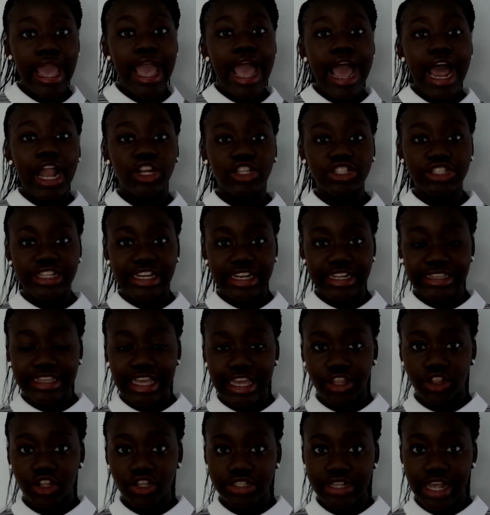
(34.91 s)
a los
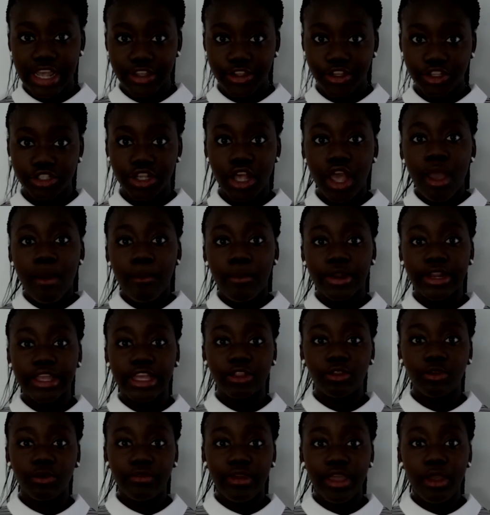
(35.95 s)
32 años, porque
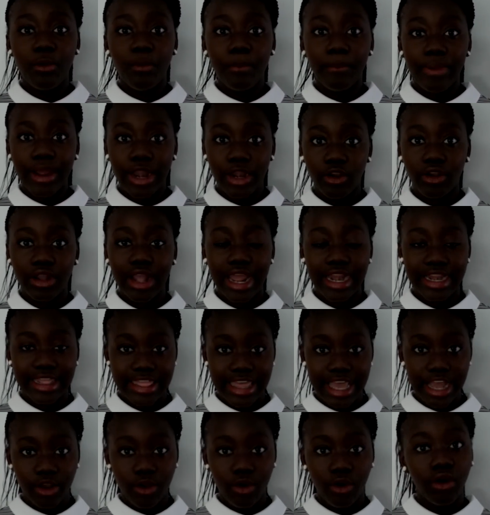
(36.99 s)
tuve un paro
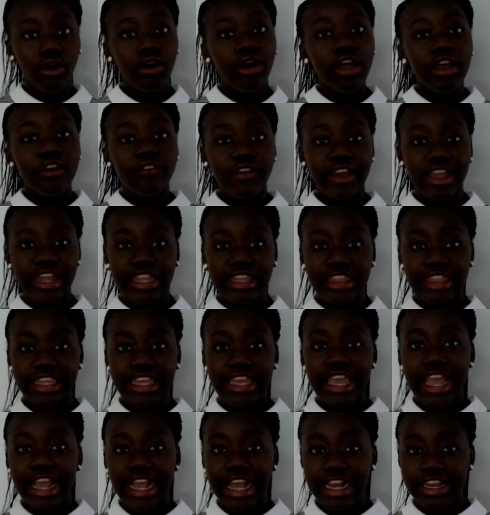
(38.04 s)
cardíaco. Fallecí
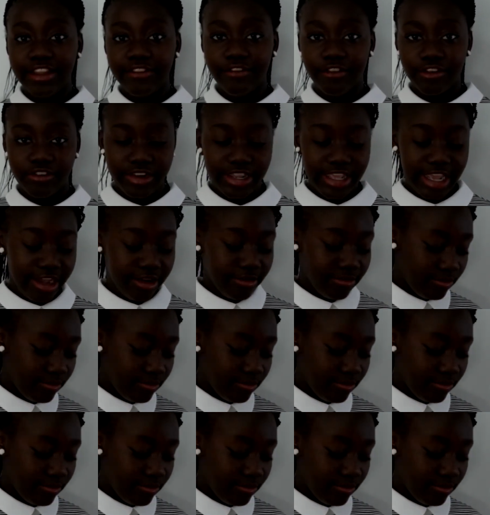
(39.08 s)
en California.